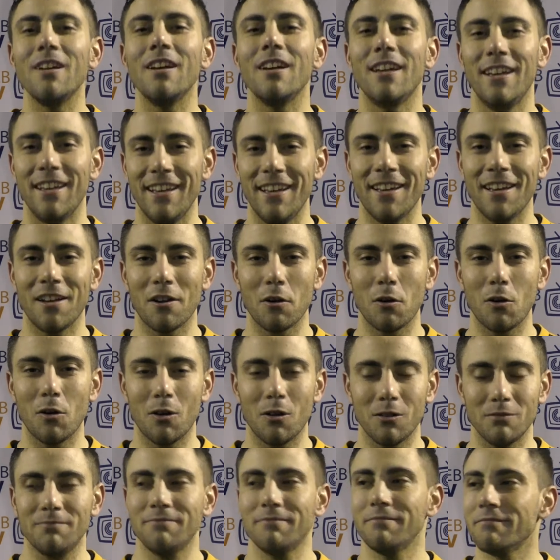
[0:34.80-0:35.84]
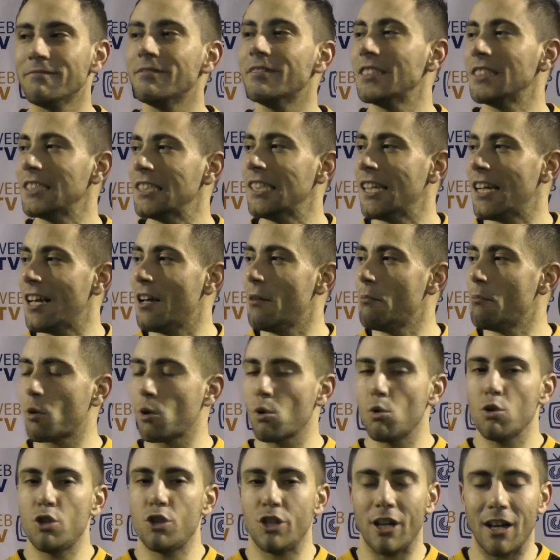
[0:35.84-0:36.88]
Ero
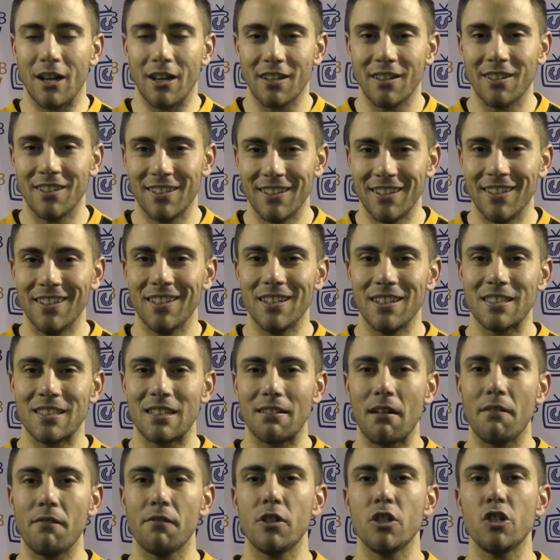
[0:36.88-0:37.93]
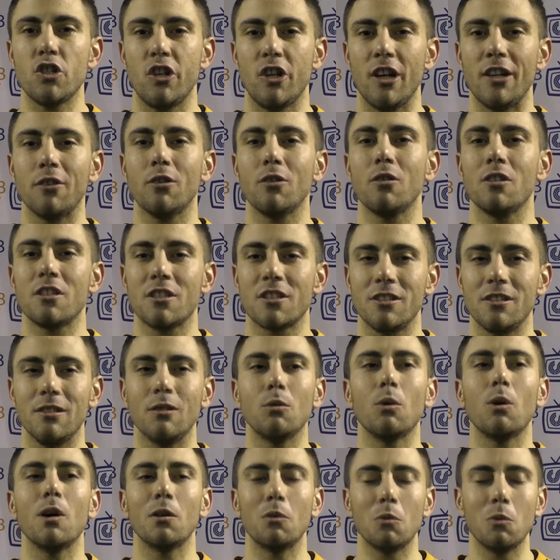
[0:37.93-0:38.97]
brucia, eh, stavamo vincendo, il
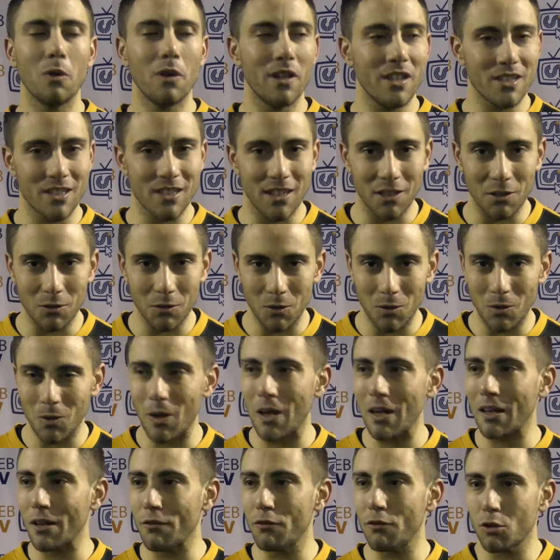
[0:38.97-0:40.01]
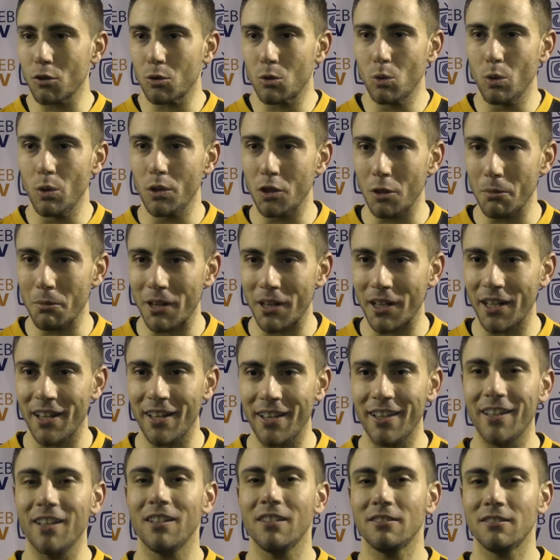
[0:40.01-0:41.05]
2-2 è stato anche fortuito perché
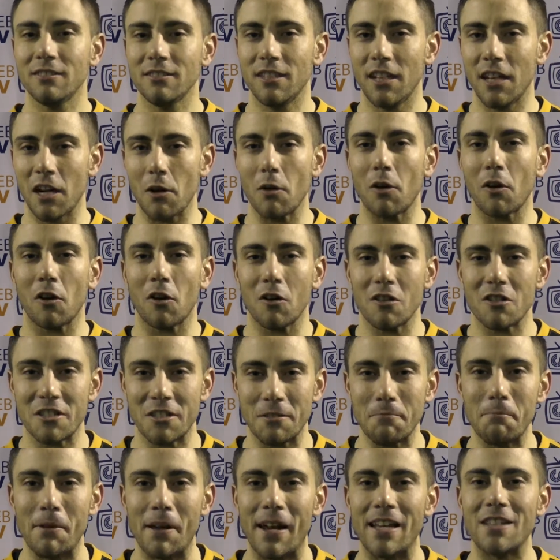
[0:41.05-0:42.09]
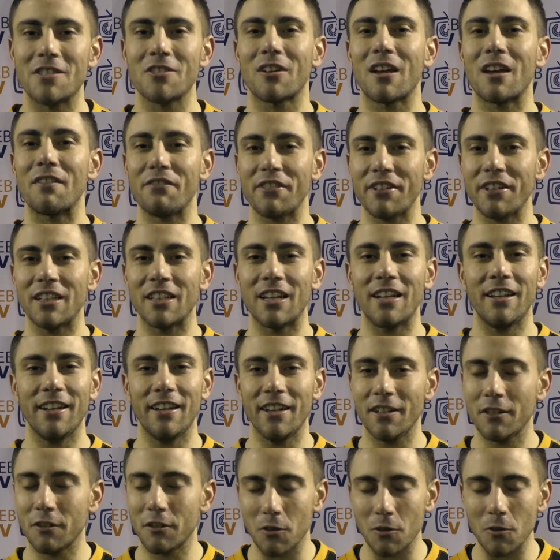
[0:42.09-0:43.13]
era un cross in mezzo che è finita
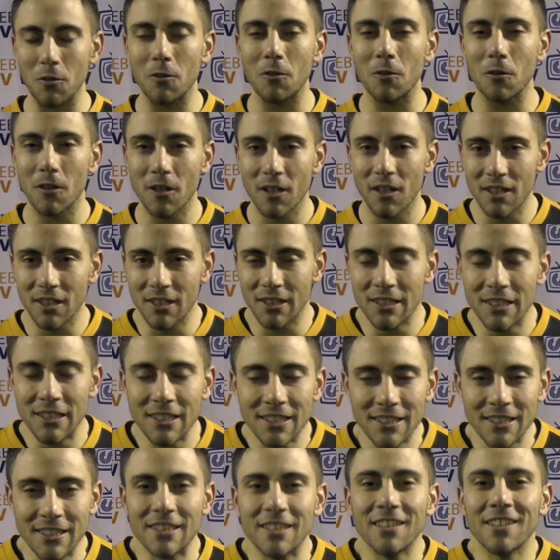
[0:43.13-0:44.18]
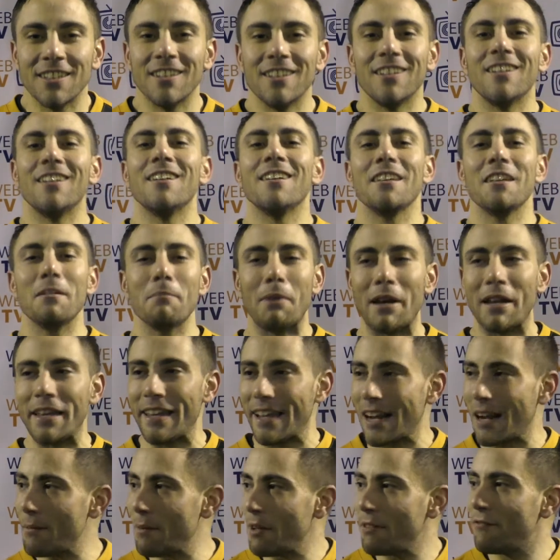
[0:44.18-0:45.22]
dentro in
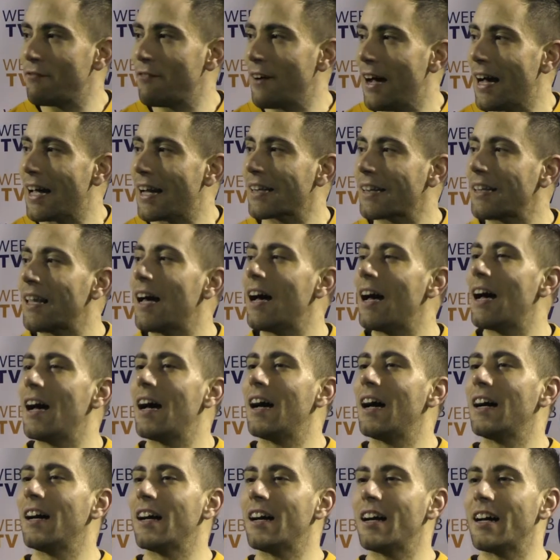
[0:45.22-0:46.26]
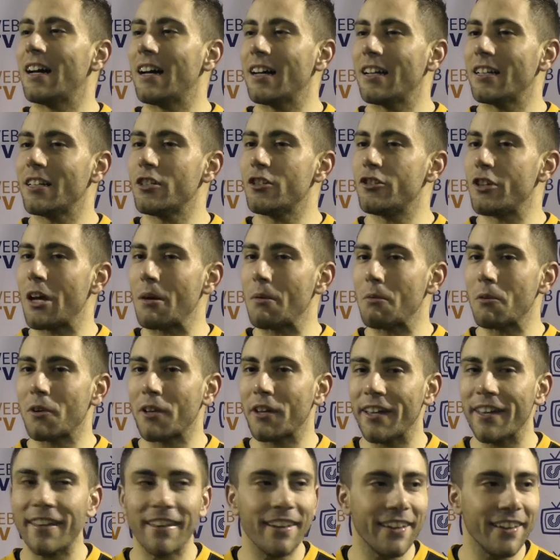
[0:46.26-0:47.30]
maniera beffarda, diciamo
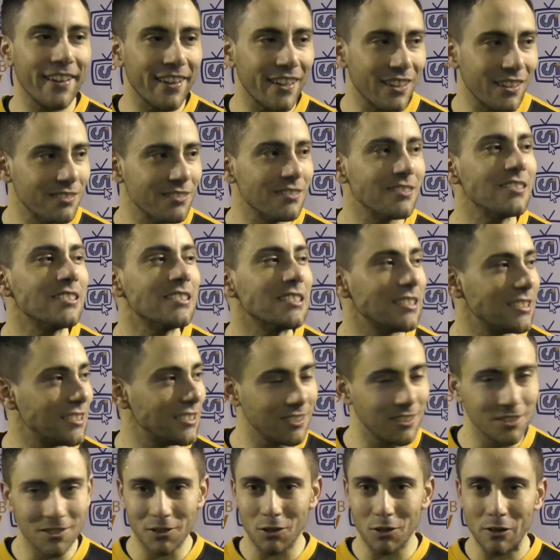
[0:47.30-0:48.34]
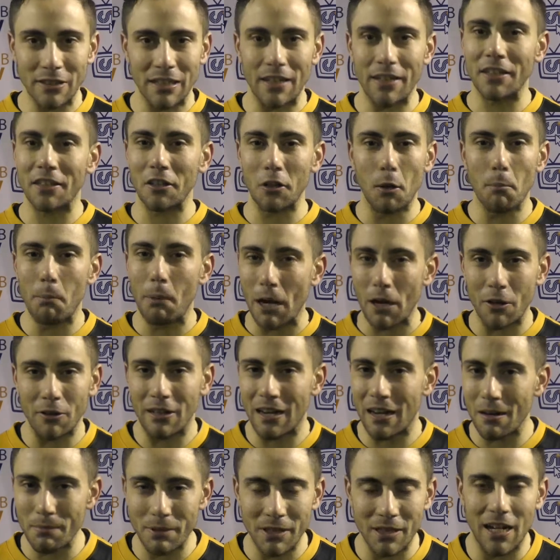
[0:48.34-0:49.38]
che solitamente non parlo
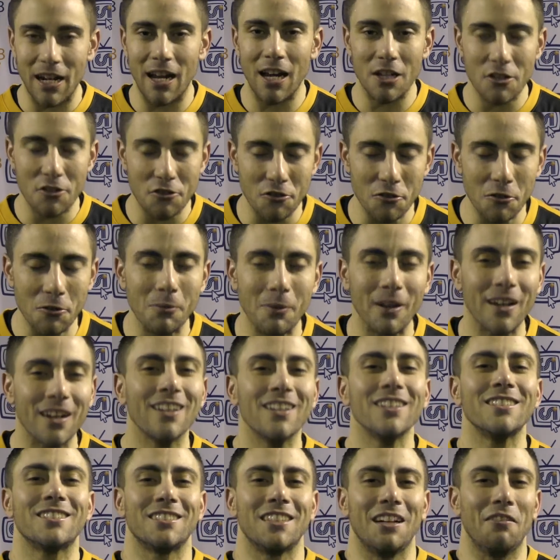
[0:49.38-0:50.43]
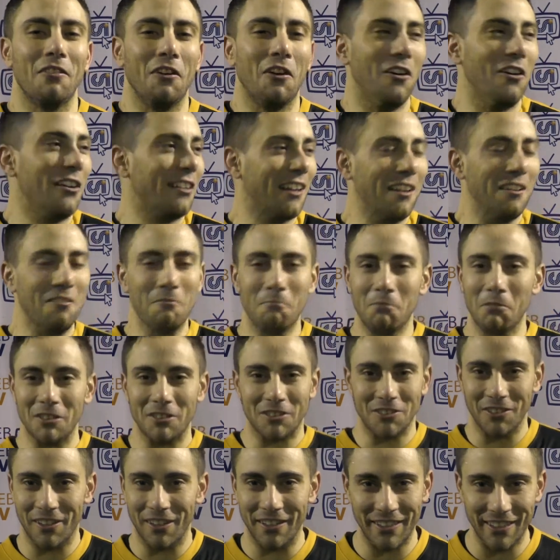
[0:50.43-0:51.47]
dell'arbitraggio ma stavolta non
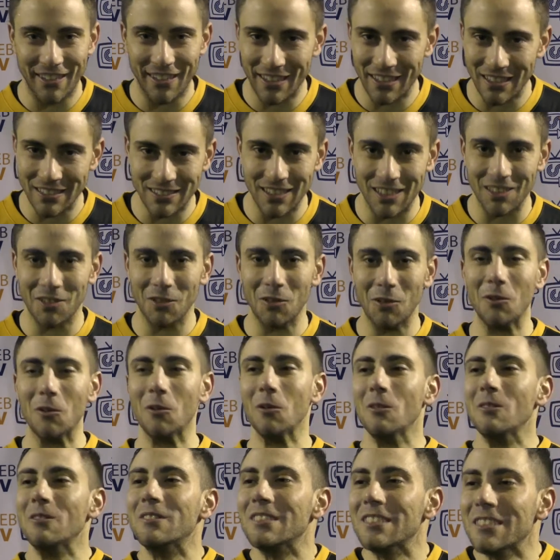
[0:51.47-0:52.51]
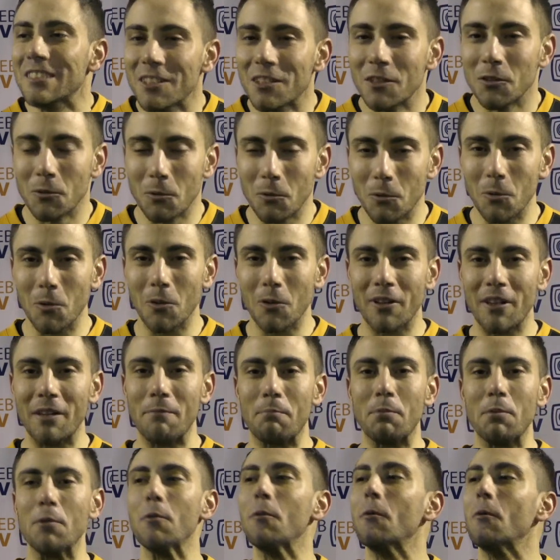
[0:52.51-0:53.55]
posso che dire che è stato uno dei
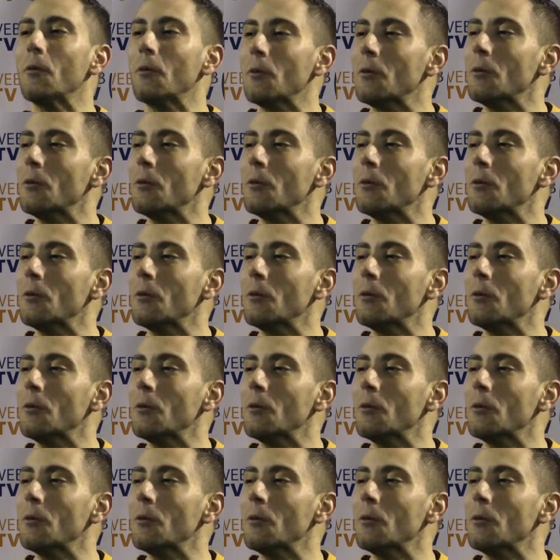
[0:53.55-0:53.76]
più